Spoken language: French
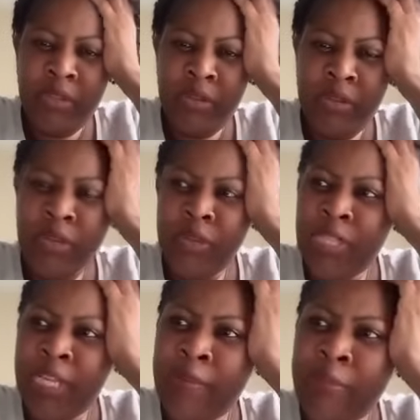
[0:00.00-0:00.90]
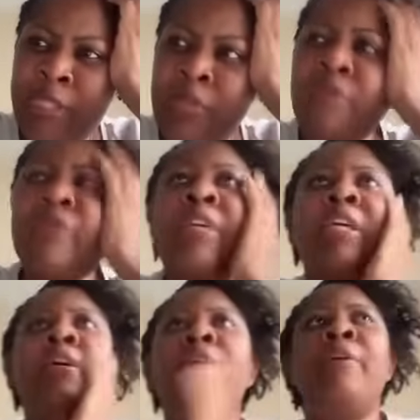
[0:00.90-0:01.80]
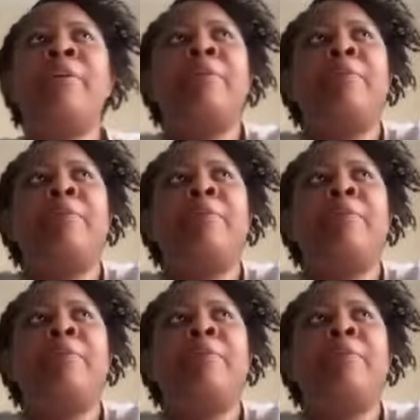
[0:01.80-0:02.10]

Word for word: je rentre à la maison vers, euh,